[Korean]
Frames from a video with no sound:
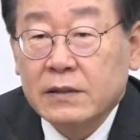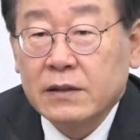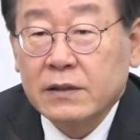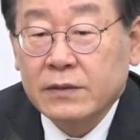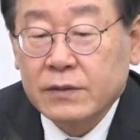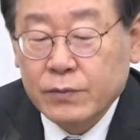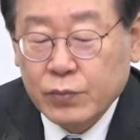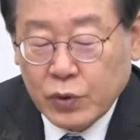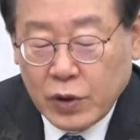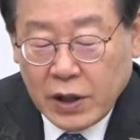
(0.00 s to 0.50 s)

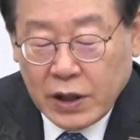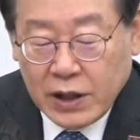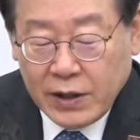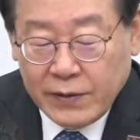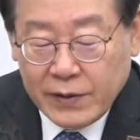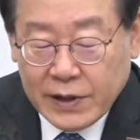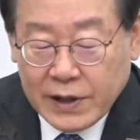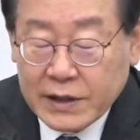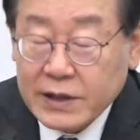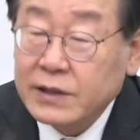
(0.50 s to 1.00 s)
그런
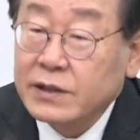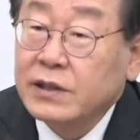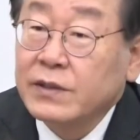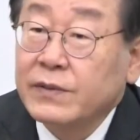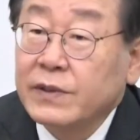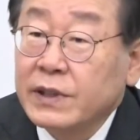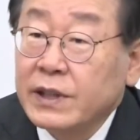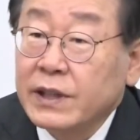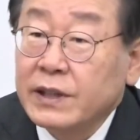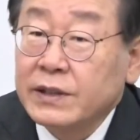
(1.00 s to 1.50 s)
불안감을 가진
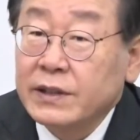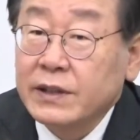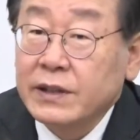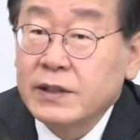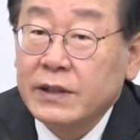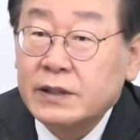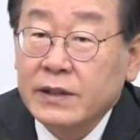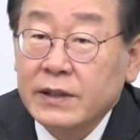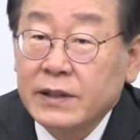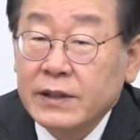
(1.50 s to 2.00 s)
점에
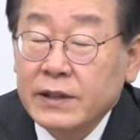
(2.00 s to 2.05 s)
대해서